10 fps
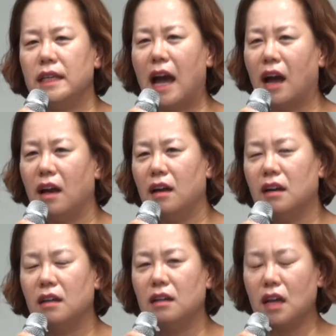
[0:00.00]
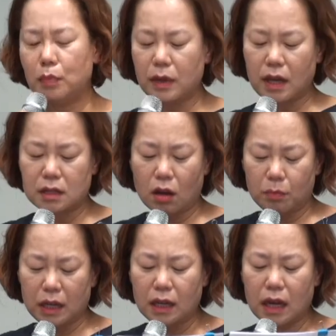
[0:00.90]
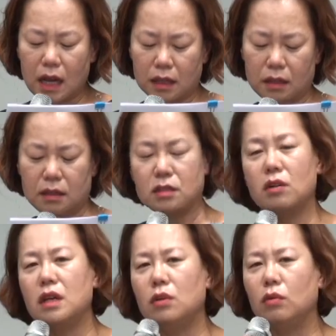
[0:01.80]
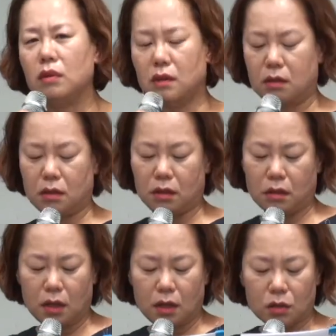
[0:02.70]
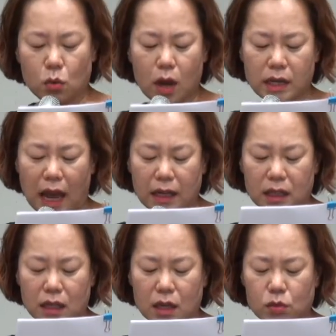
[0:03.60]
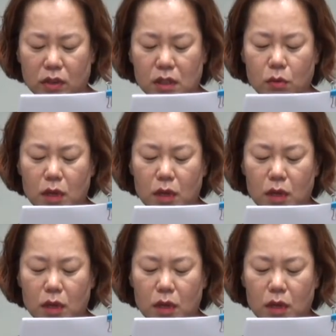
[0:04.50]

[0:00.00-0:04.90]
양에 비해서 민간 처리 어, 소각양이 계속 늘고